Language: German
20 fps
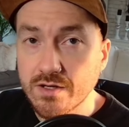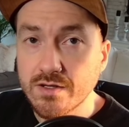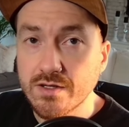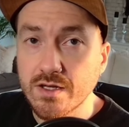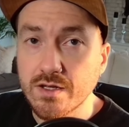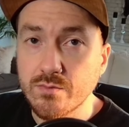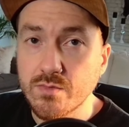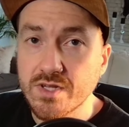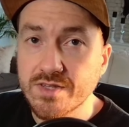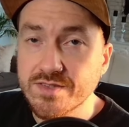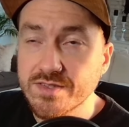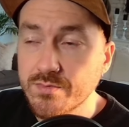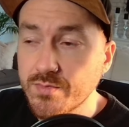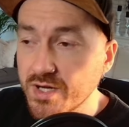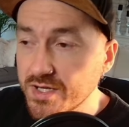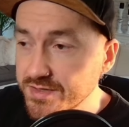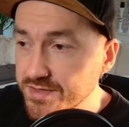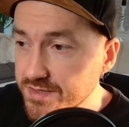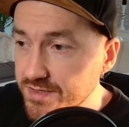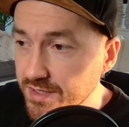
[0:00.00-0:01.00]
hat ein Date mit
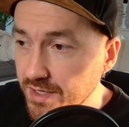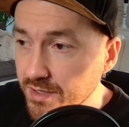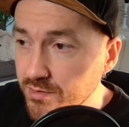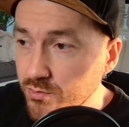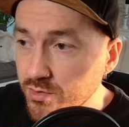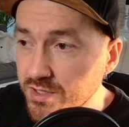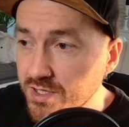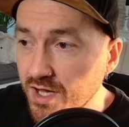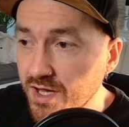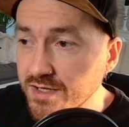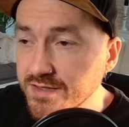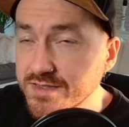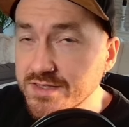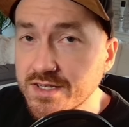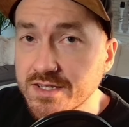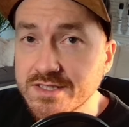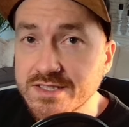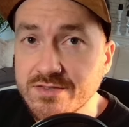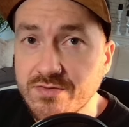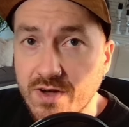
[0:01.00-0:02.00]
Sebastian und da hat sie
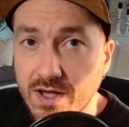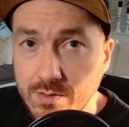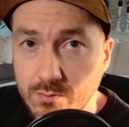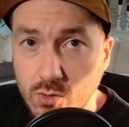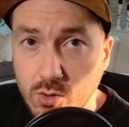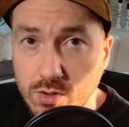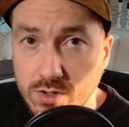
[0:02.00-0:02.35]
jetzt zwei